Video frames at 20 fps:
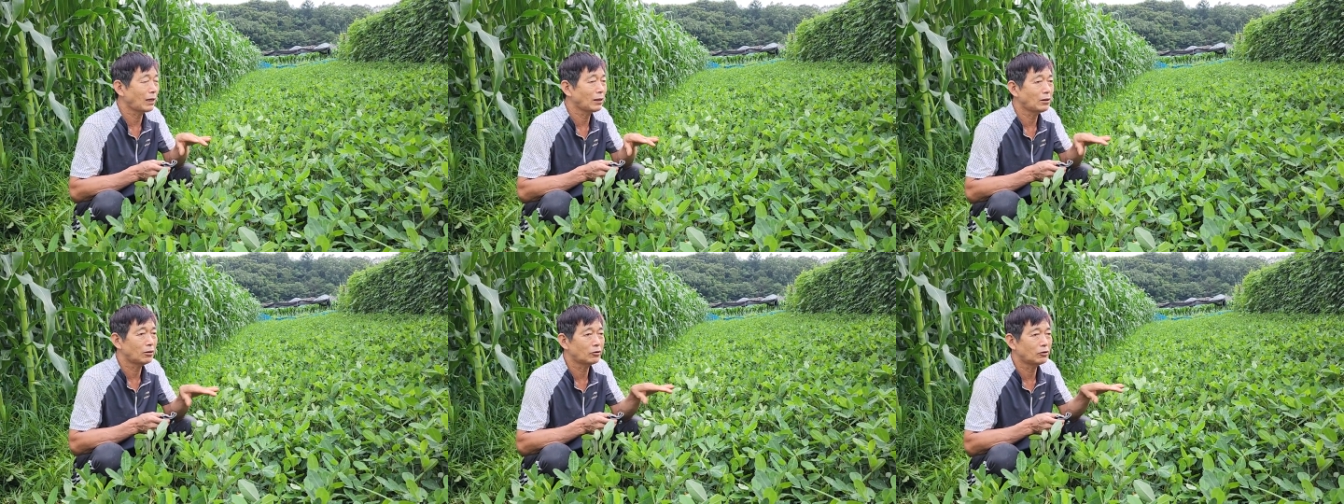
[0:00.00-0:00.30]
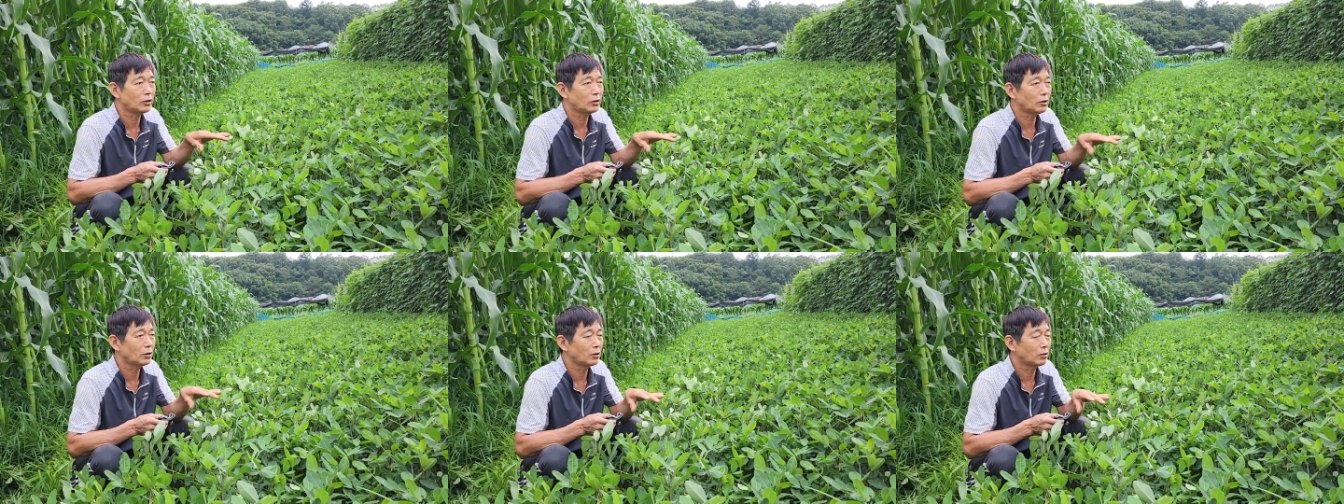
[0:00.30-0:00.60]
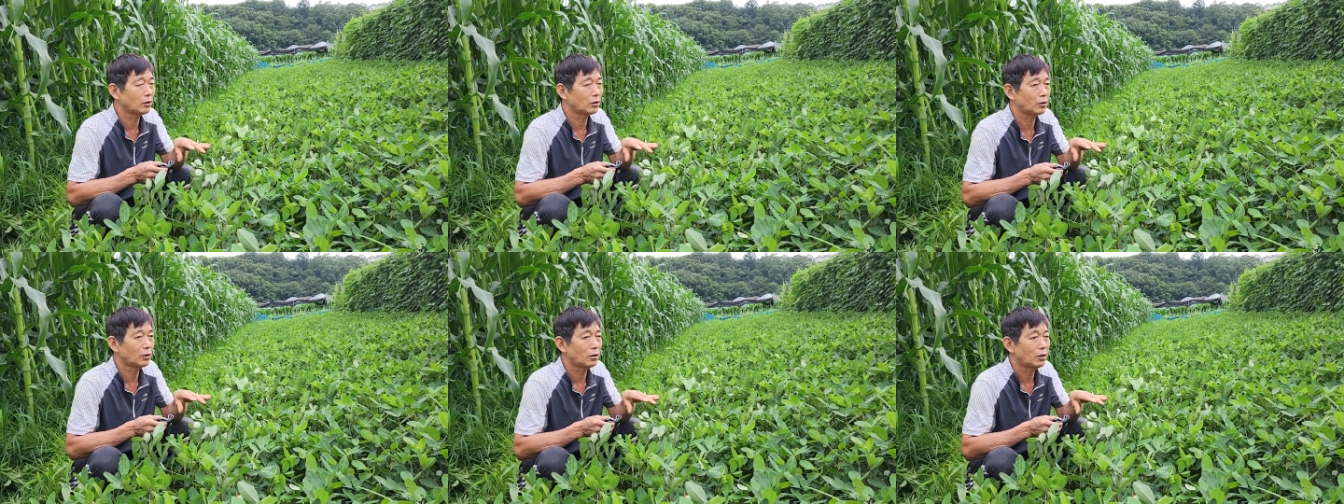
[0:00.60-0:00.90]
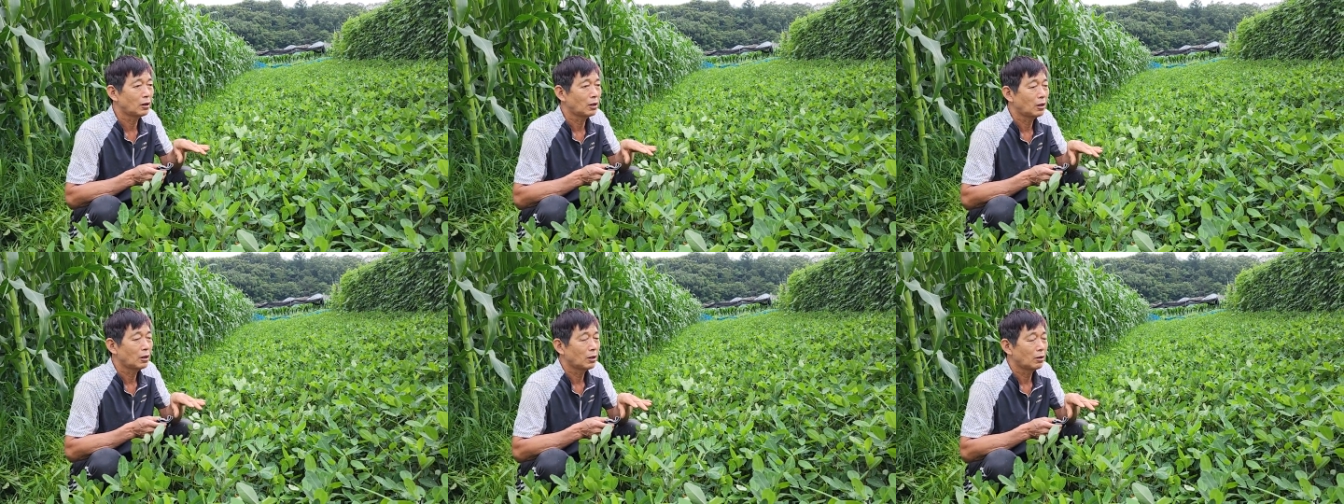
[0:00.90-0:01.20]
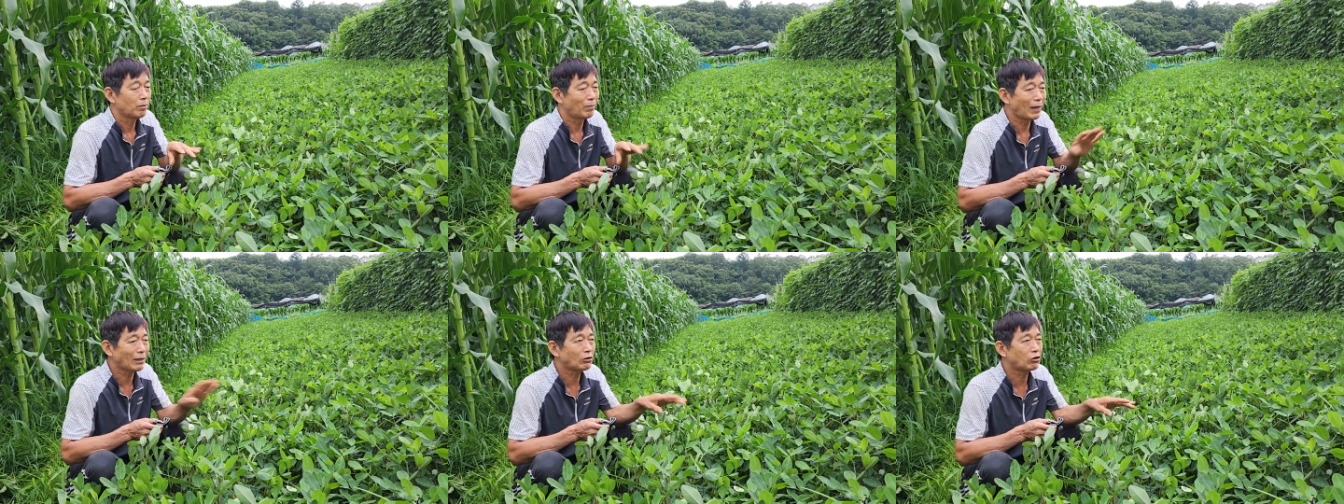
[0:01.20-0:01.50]
만들 수 있는 거를
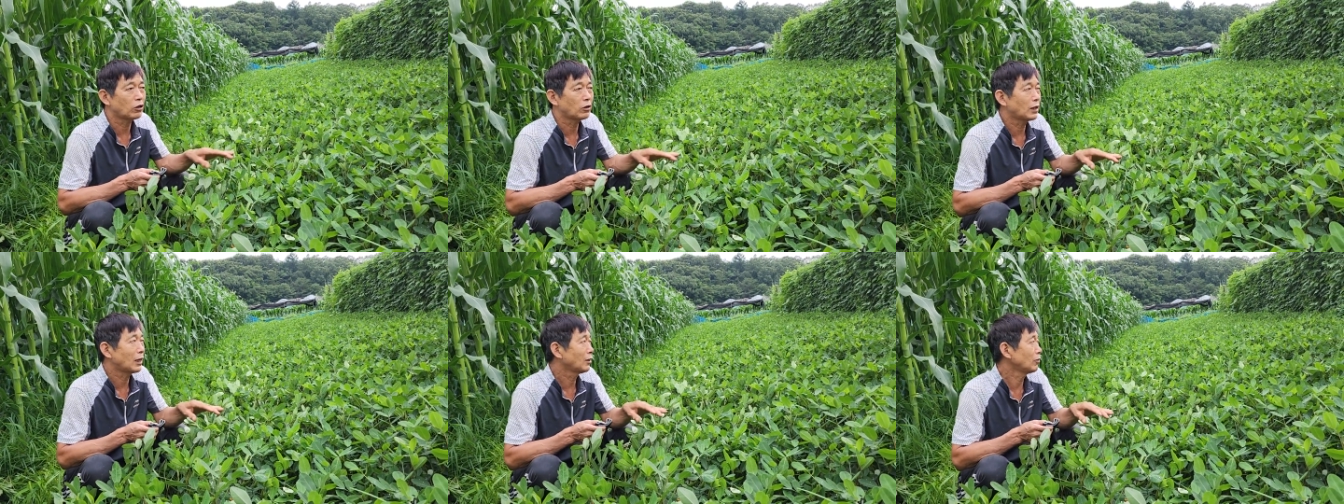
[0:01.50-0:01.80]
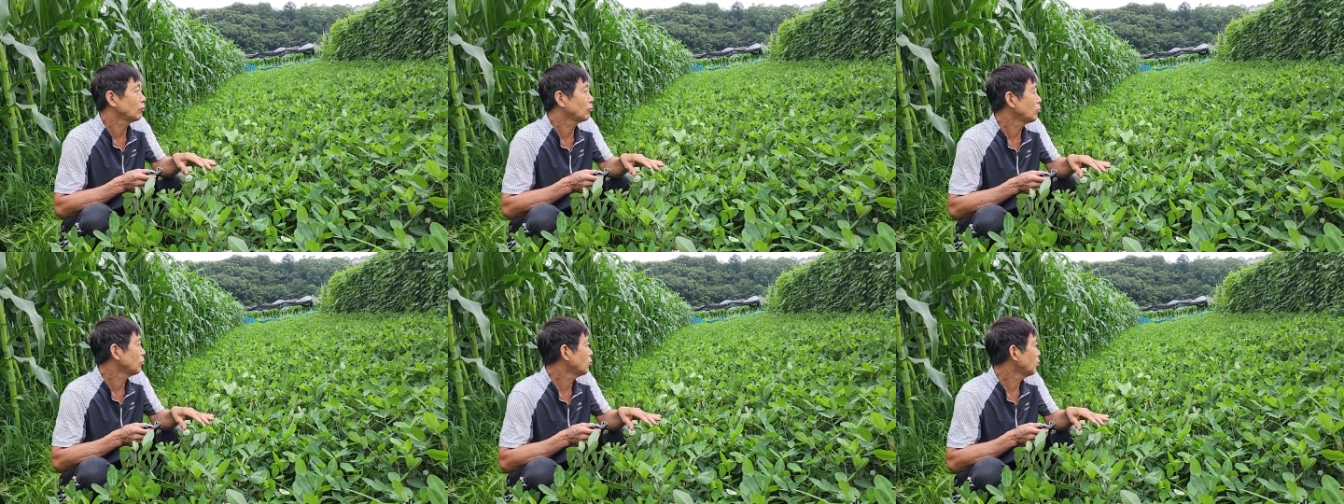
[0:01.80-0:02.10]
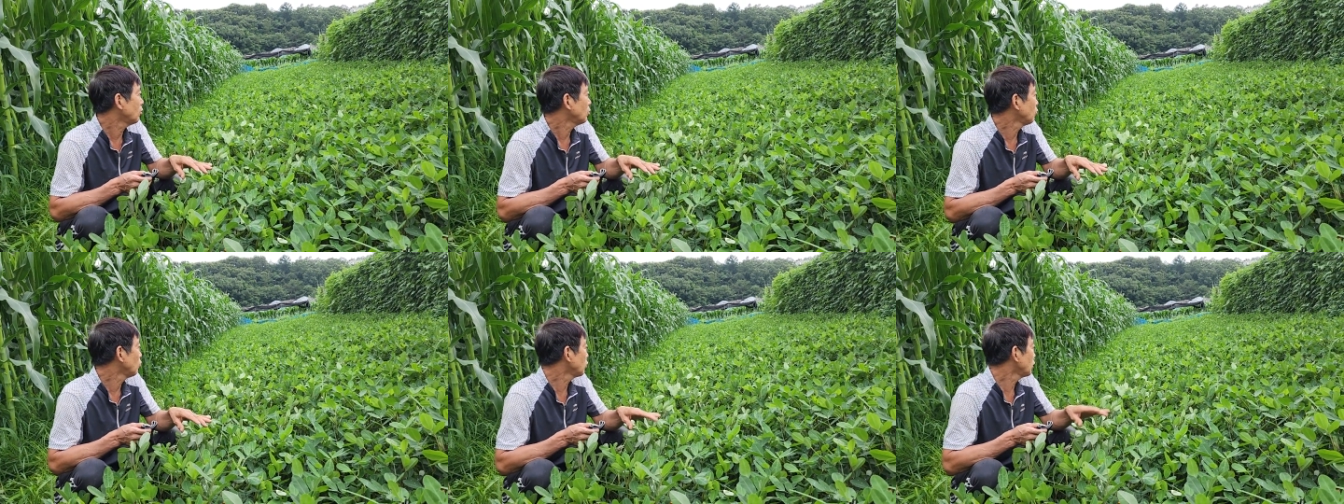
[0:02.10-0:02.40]
맞춰가지고